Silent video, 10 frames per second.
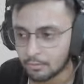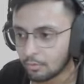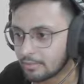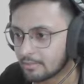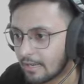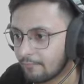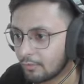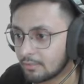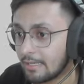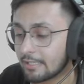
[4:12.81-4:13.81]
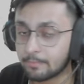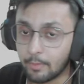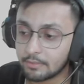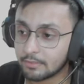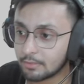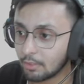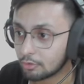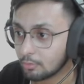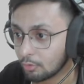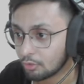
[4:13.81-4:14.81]
इट्स टाइम फॉर द नेक्स्ट बॉस और
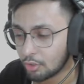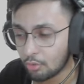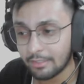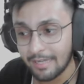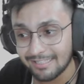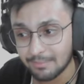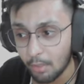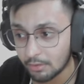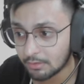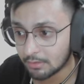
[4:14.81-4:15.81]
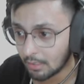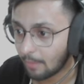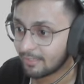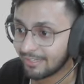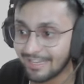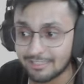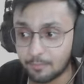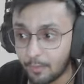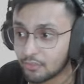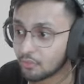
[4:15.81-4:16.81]
तुम लोग सोच रहे हो नेक्स्ट बॉस भी नेक्स्ट
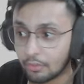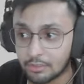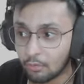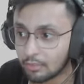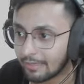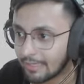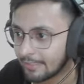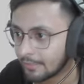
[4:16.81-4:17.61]
बॉस कौन सा होने वाला है